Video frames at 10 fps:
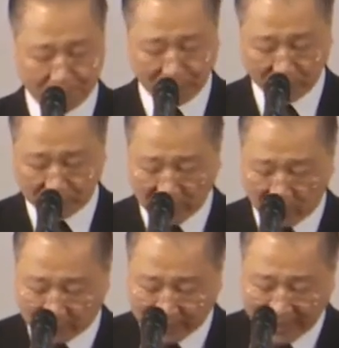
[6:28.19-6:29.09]
不
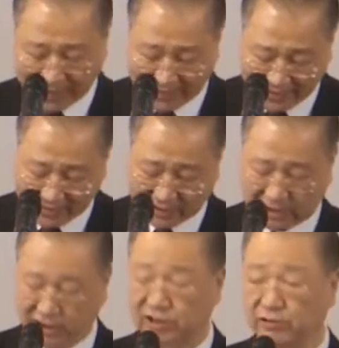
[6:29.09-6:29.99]
照见任
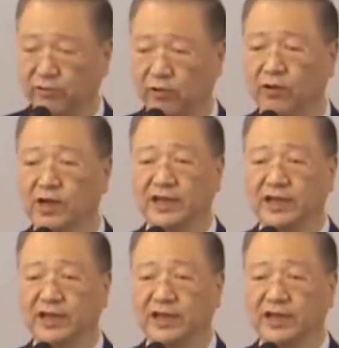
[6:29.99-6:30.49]
何事物，